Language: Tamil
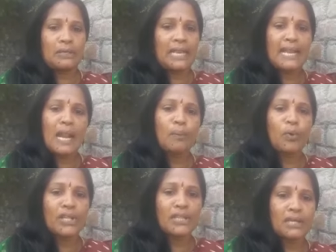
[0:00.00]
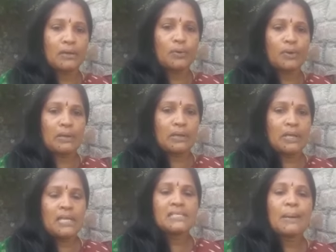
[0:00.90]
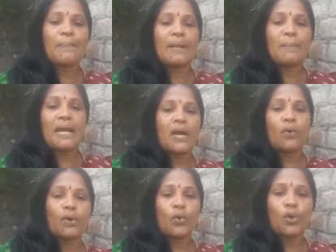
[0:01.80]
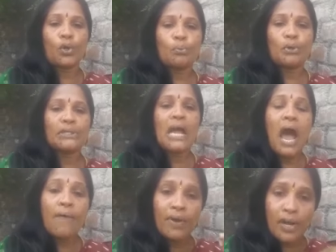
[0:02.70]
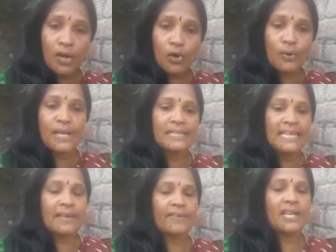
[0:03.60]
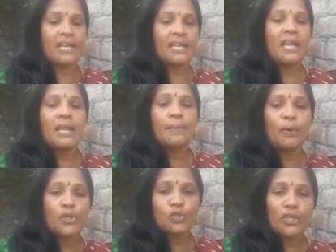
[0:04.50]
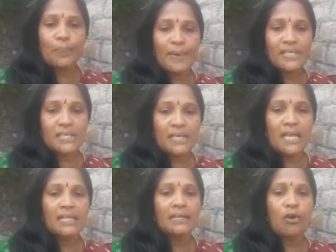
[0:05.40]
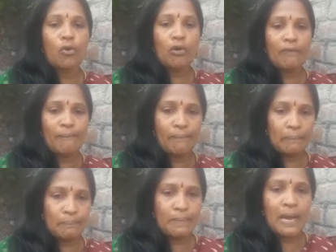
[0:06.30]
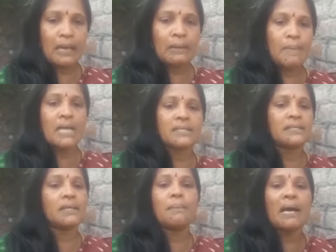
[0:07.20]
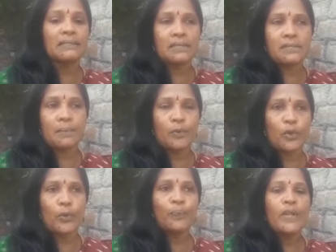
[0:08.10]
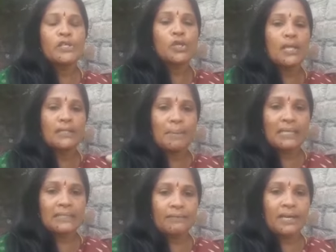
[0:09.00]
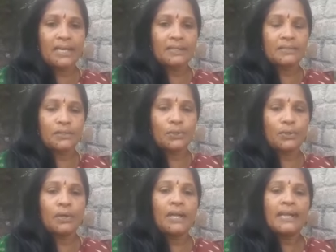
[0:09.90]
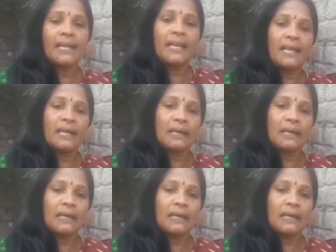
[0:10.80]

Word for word: என்னால் முடிந்த ஒரு சம்பளமாக அவர்கள் கொடுக்கும்போது போது அவர்களுடைய தேவைகளை இப்போ ஒரு சுகர் பேஷண்ட்டாக அதுங்க அவங்க மா மாதத்துக்கு மாத்திரை சாப்பிடணும் ஸோ அந்த மாத்திரை வாங்கிறதுக்கோ இல்லை